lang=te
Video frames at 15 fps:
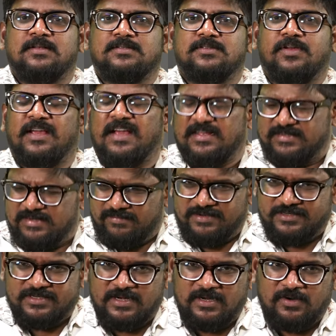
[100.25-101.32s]
సో ఇక అసలు
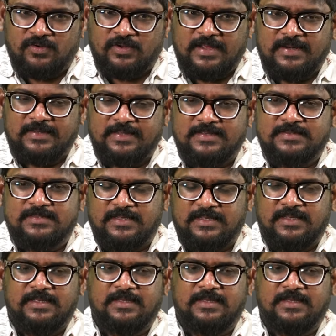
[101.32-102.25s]
విషయంలోకి వెళ్తే సి